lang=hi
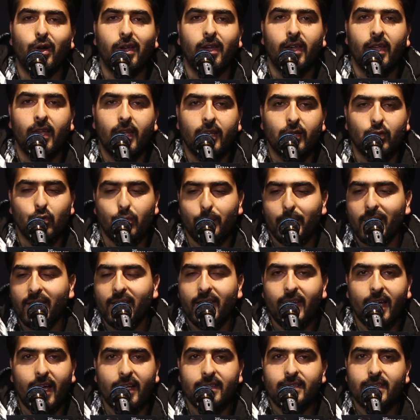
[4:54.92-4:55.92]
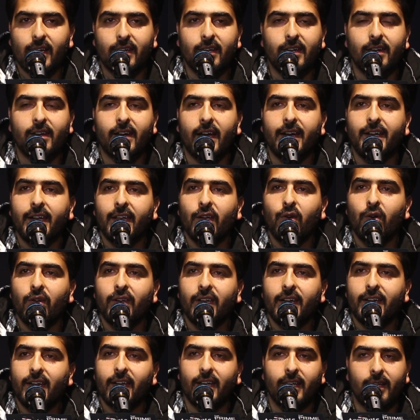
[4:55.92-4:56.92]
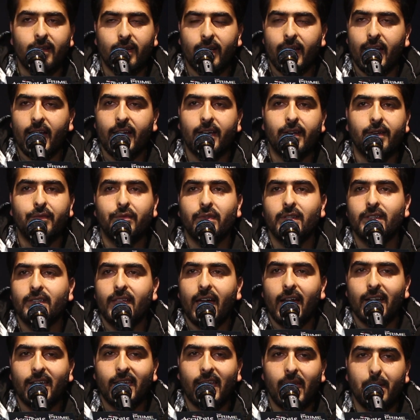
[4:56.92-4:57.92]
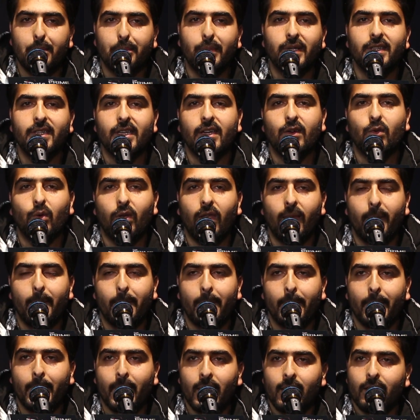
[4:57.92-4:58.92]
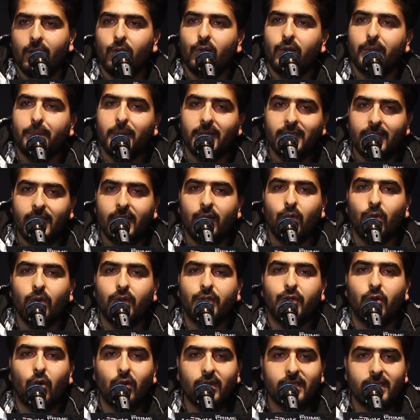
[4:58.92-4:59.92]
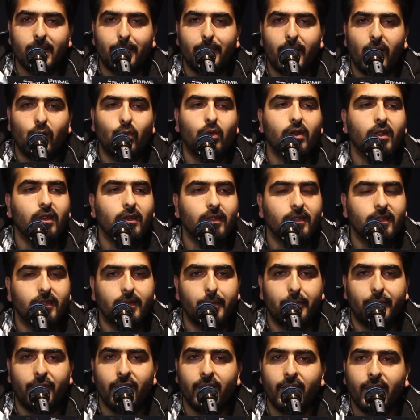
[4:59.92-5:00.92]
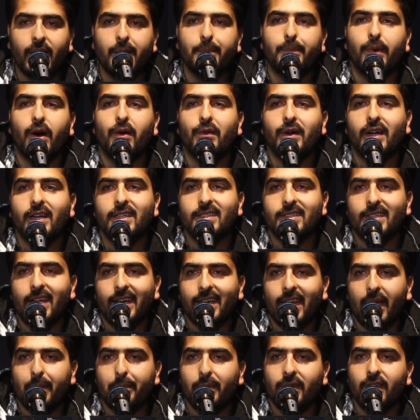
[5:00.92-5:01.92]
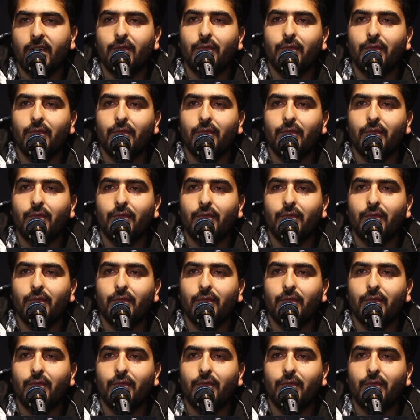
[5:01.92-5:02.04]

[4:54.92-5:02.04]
ऑन तो मैंने आई स्टार्ट राइटिंग ऑन इट and with that came Batigul. और Batigul talks about the frequent एंड पावर that happen